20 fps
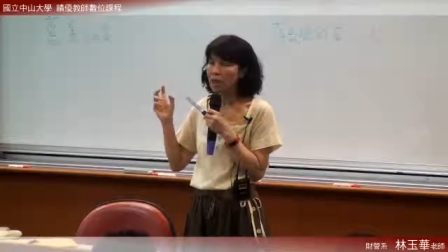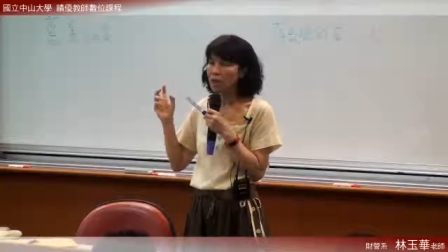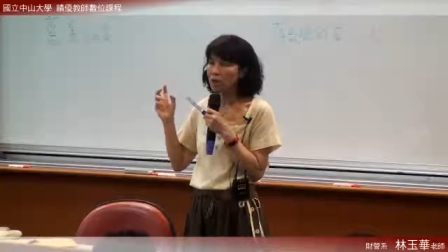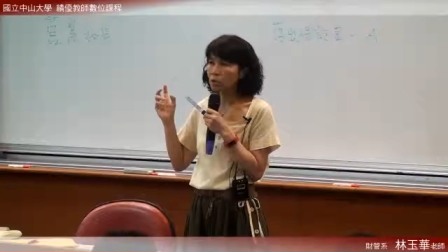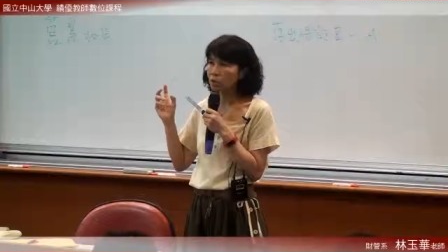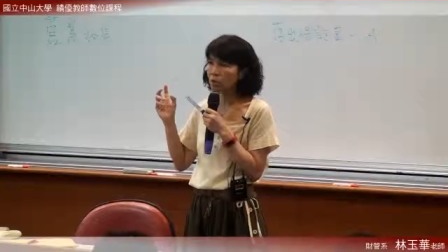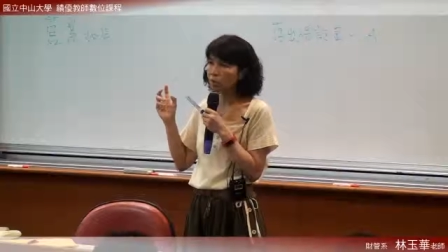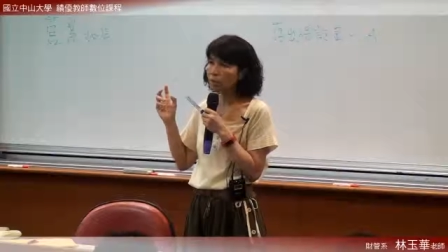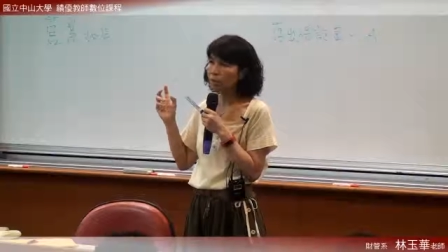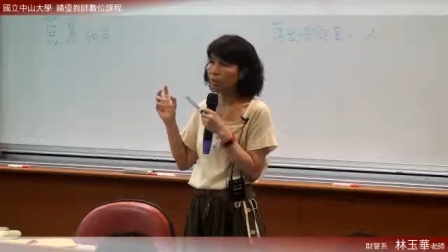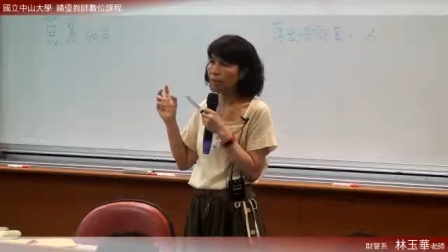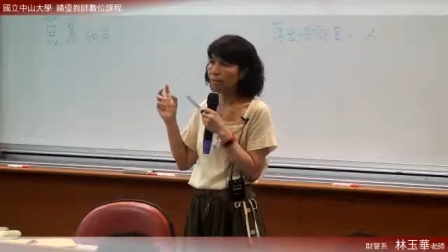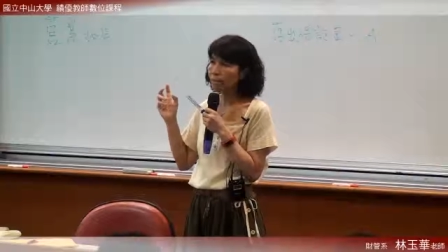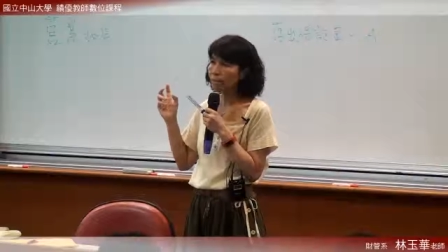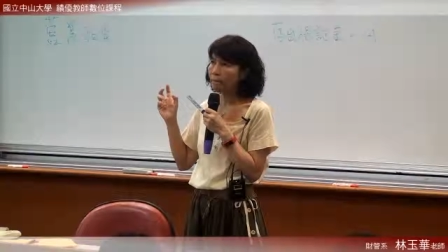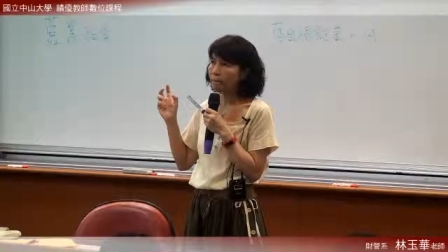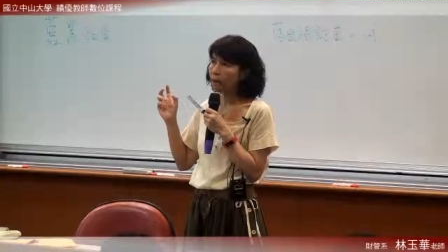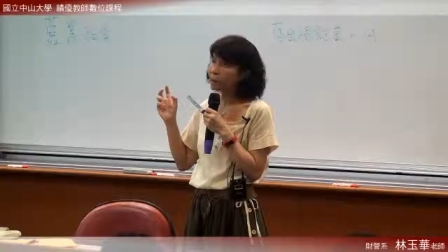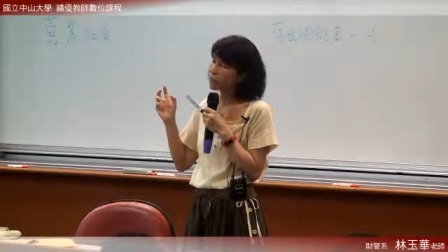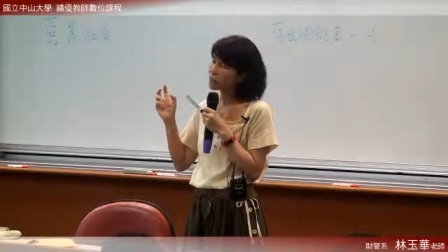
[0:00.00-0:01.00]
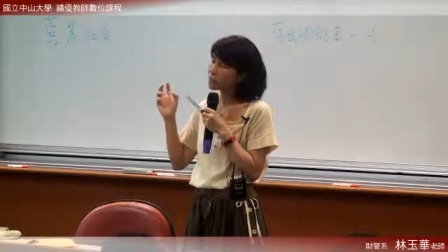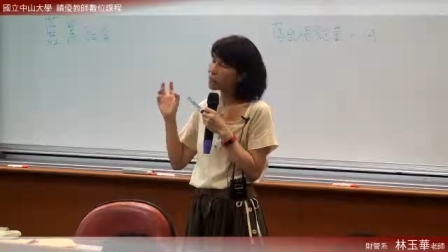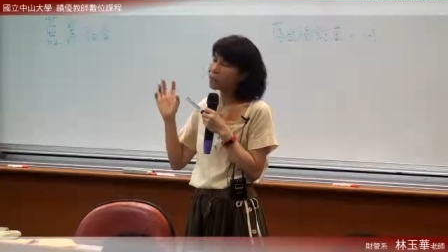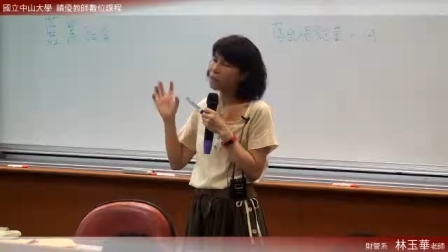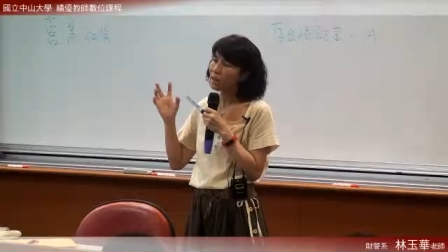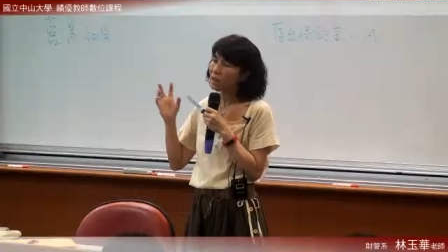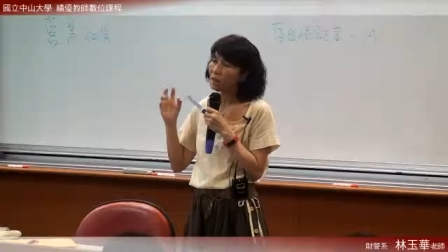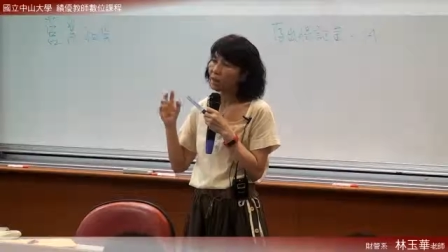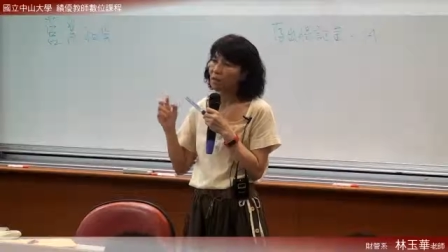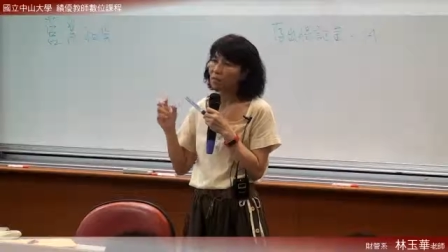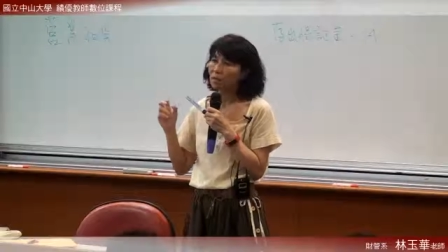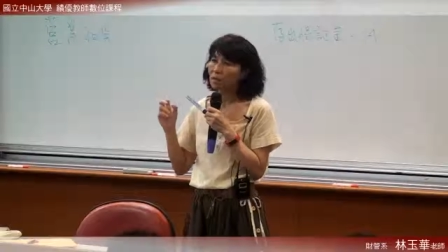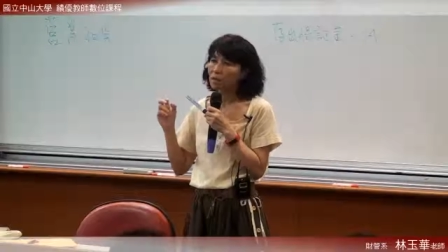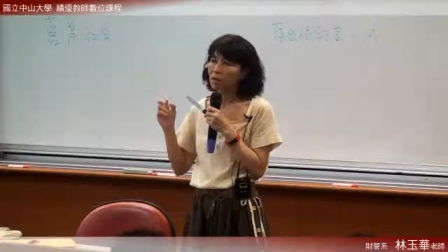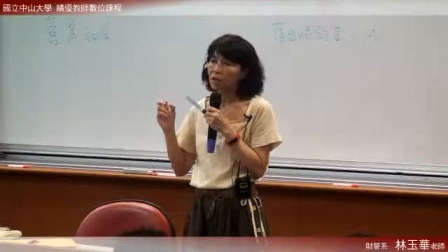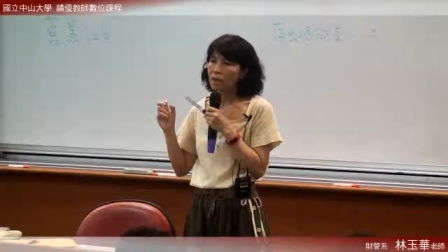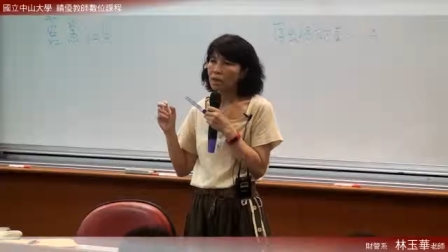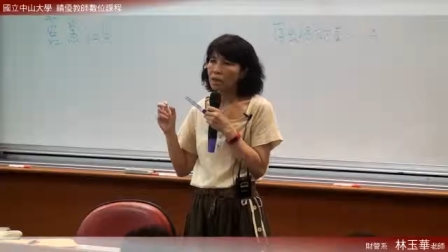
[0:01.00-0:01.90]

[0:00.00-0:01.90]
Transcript: 个月啊，一年好了，